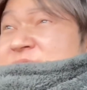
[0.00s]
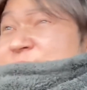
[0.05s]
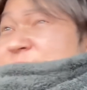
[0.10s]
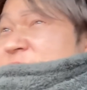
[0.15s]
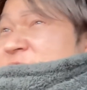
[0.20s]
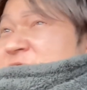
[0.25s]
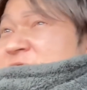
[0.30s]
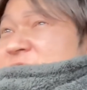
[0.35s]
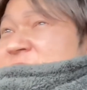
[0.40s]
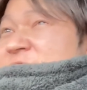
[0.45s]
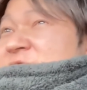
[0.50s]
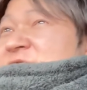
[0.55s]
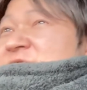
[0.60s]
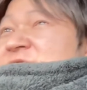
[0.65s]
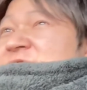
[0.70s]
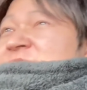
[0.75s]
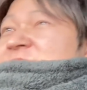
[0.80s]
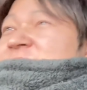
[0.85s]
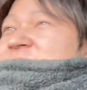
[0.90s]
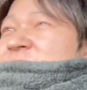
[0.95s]
で持ってきてくれやっ
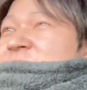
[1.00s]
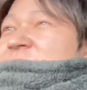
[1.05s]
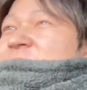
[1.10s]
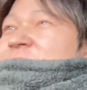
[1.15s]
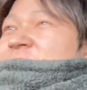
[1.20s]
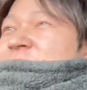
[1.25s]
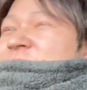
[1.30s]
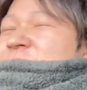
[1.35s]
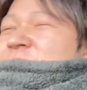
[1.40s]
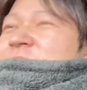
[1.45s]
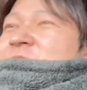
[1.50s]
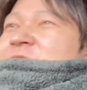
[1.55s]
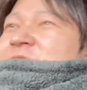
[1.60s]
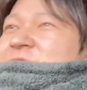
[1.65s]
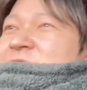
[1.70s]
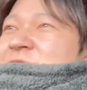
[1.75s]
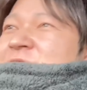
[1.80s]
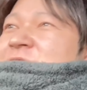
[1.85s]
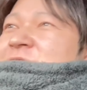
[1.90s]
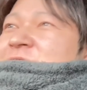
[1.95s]
たんですけど、その
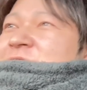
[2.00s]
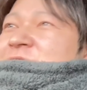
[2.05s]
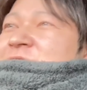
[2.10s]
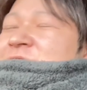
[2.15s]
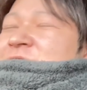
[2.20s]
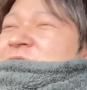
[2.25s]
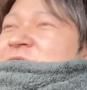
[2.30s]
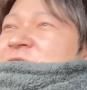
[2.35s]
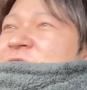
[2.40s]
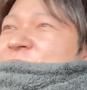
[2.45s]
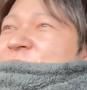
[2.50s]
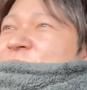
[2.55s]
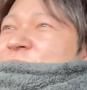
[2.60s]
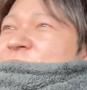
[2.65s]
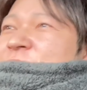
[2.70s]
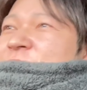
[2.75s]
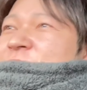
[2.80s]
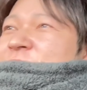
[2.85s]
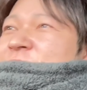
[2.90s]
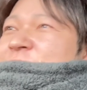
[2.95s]
時に、気
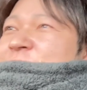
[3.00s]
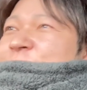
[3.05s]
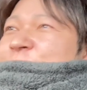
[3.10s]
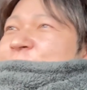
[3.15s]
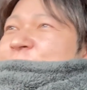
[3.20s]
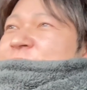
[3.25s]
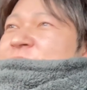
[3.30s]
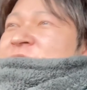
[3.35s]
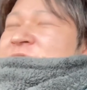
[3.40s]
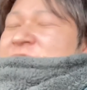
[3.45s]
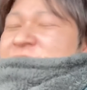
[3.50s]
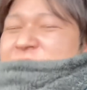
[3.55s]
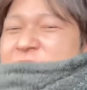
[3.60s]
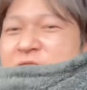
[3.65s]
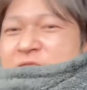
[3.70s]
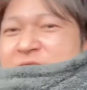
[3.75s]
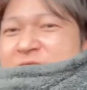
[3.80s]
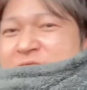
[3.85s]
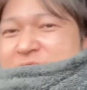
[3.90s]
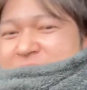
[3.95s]
づ
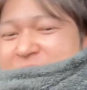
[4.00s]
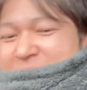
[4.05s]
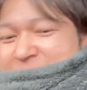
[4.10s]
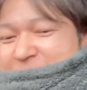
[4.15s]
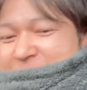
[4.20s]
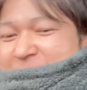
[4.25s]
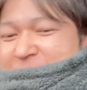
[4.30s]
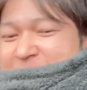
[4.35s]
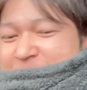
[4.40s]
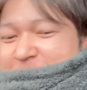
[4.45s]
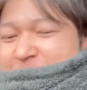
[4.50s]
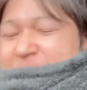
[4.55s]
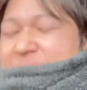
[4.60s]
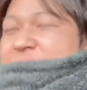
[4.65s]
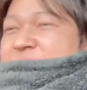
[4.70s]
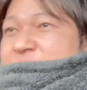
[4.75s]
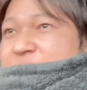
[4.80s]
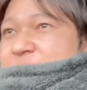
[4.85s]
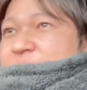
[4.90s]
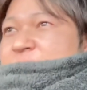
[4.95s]
かないんですかって言った
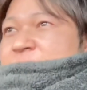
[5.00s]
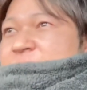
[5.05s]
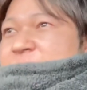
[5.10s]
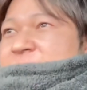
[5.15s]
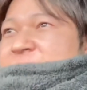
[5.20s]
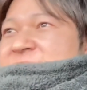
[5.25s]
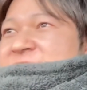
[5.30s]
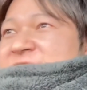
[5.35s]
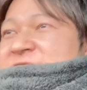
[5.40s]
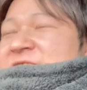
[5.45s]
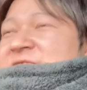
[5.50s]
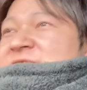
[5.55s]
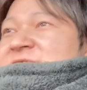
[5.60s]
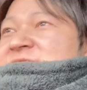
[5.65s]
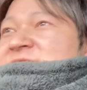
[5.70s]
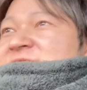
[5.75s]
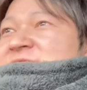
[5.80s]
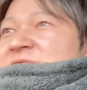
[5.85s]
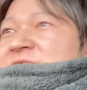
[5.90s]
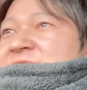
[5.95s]
んですよ。時間
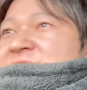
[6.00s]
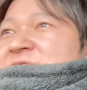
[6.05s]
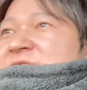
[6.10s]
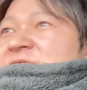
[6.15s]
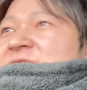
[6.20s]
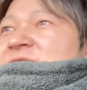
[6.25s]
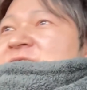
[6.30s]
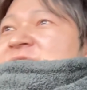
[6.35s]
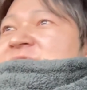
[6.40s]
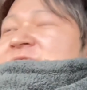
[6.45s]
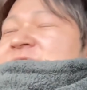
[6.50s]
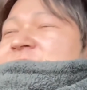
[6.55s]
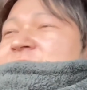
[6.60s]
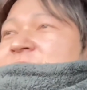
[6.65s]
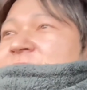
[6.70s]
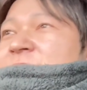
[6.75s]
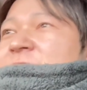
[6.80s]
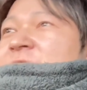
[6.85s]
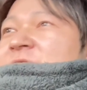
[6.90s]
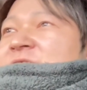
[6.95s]
指定再配達
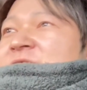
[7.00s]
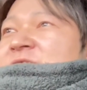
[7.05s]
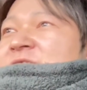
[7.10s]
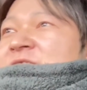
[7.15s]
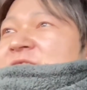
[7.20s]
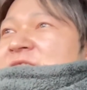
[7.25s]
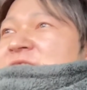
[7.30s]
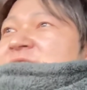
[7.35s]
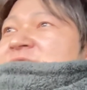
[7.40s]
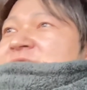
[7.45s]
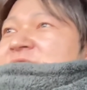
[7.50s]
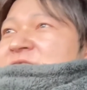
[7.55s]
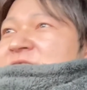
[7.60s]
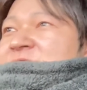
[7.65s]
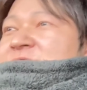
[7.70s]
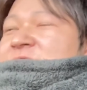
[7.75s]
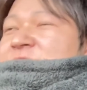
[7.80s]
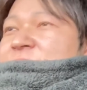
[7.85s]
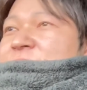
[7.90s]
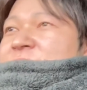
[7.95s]
の入っ
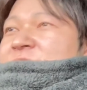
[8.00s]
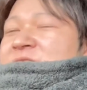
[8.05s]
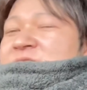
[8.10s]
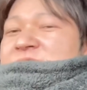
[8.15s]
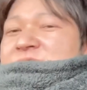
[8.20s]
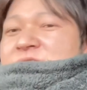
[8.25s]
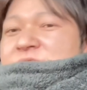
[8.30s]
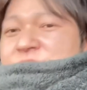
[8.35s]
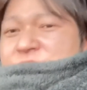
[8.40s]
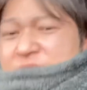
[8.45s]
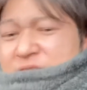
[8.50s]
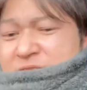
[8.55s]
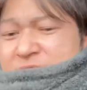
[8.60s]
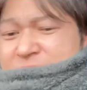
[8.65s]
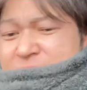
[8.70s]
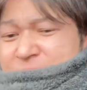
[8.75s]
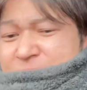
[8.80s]
たっていう連絡は、